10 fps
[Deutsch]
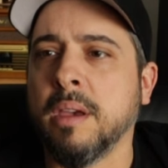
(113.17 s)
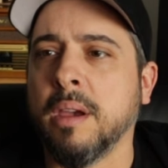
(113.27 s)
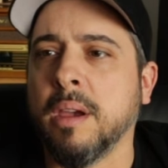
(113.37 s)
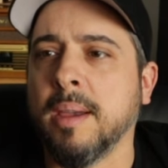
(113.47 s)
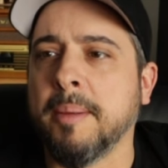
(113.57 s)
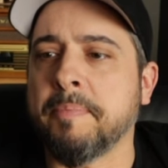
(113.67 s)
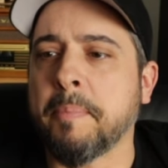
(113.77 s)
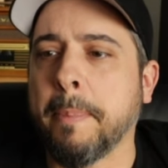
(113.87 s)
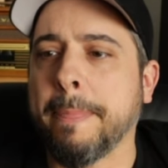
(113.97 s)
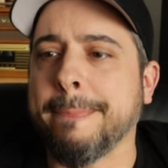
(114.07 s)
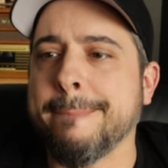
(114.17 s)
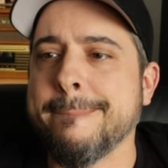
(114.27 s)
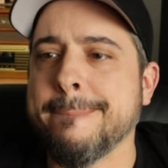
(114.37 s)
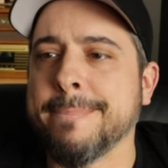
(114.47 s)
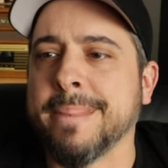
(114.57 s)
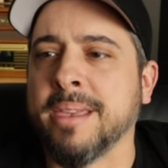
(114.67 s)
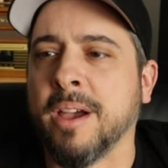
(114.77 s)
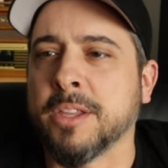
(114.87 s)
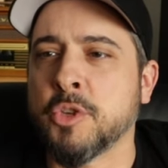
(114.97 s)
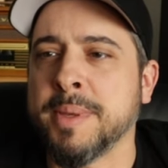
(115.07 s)
Äh,
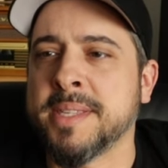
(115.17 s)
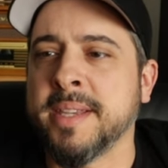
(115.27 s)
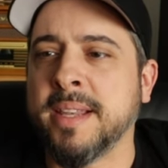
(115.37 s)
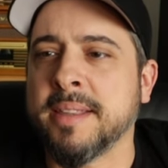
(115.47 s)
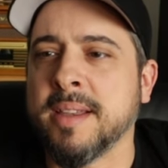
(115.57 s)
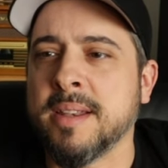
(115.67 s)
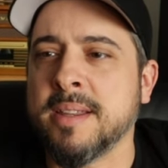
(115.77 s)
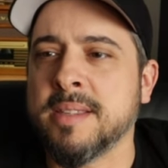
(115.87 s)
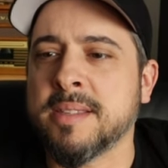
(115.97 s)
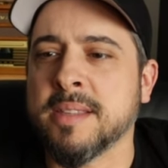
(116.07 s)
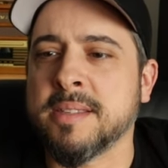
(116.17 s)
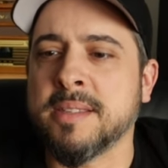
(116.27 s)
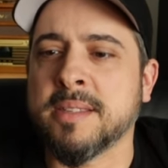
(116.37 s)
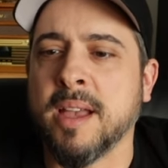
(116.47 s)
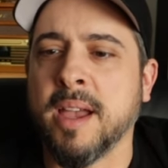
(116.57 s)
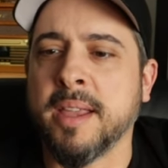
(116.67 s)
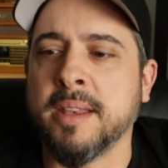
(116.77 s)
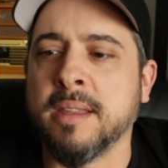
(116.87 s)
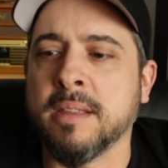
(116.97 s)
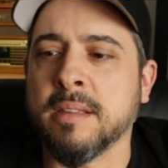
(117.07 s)
ja, das Spezielle dran ist, das ist
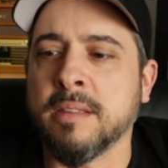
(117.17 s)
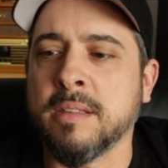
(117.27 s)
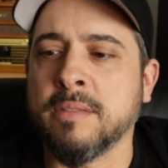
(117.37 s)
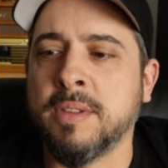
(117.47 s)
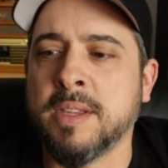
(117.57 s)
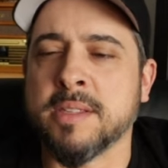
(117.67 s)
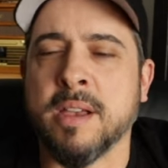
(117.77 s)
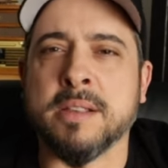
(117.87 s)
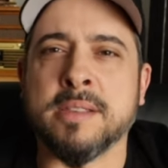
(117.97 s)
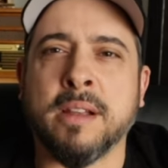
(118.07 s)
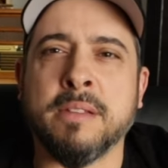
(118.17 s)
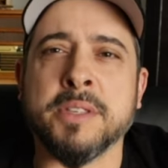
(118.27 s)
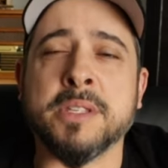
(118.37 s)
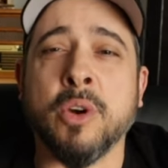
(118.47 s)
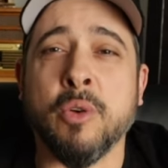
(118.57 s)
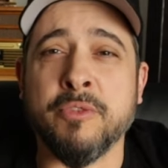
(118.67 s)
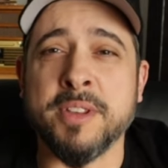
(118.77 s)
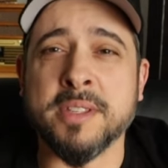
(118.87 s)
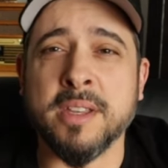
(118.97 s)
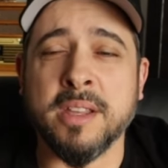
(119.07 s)
ein, wie gesagt, Sullivan's Cove
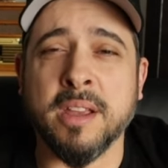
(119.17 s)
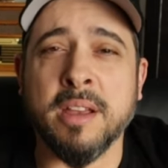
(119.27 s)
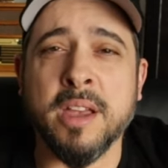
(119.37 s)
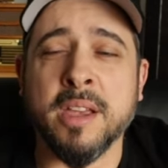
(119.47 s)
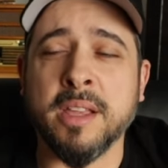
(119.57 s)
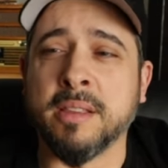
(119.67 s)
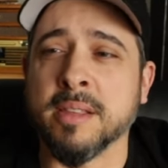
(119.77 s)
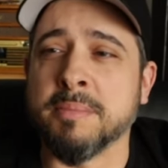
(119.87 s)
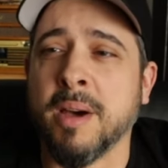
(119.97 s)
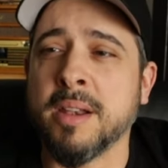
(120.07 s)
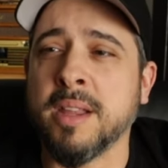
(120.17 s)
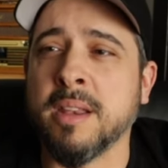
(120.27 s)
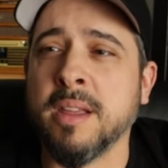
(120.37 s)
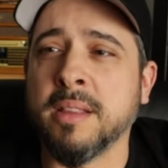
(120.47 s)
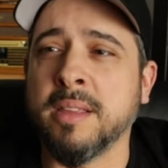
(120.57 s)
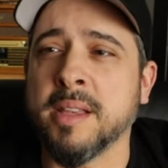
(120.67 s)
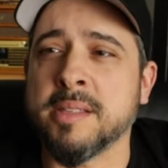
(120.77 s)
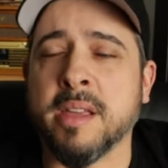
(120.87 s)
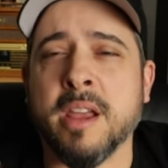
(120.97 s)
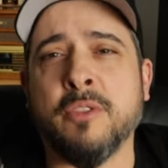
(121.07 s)
Whisky, der in Tasmanien die
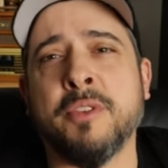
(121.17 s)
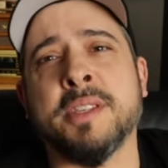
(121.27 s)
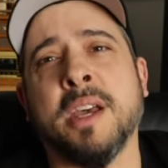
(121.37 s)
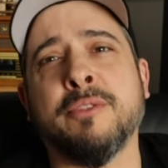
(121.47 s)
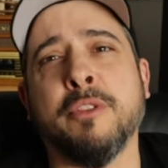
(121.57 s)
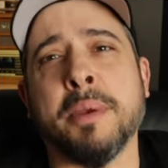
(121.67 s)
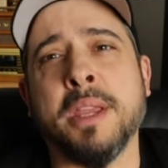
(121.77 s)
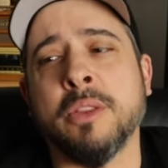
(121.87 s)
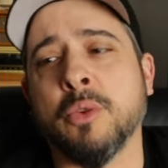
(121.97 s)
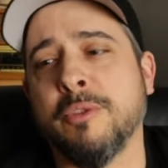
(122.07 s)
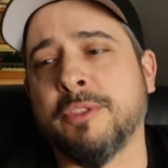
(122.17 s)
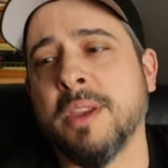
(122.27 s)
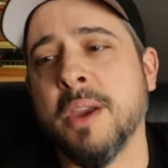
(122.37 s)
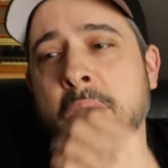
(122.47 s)
erste Reifezeit verbringen durfte.